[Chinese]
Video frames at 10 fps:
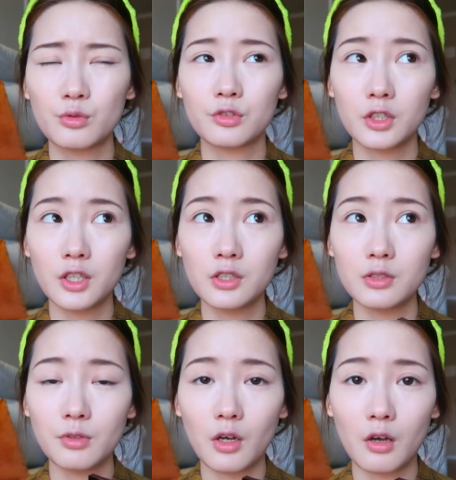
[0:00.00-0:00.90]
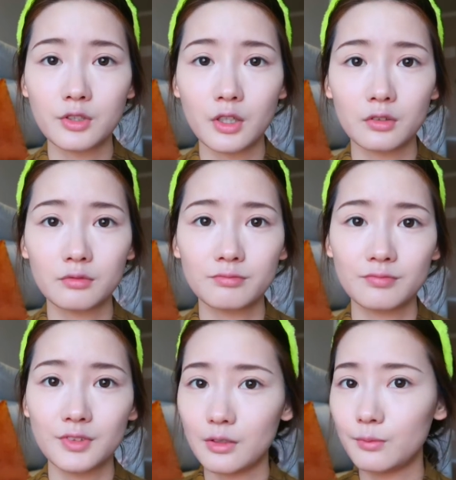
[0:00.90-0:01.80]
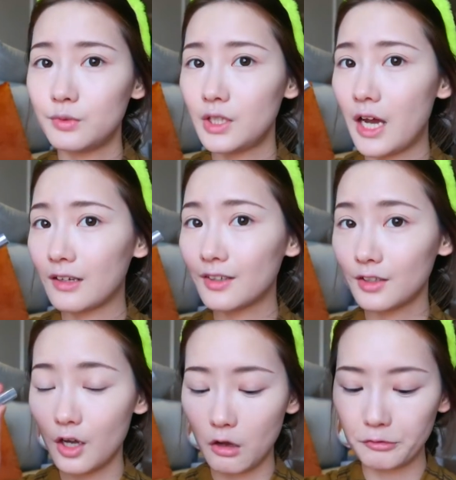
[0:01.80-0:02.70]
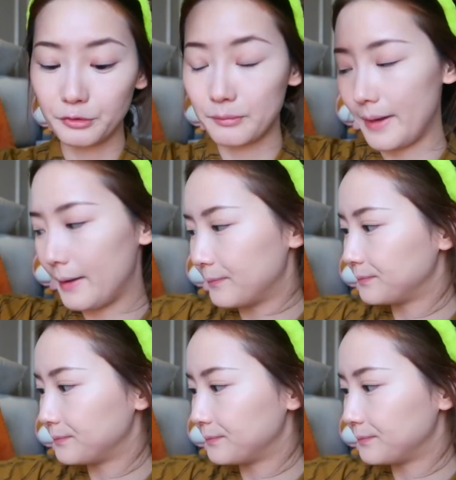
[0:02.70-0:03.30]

觉得 Kiss Me 好像也比它更好用吧。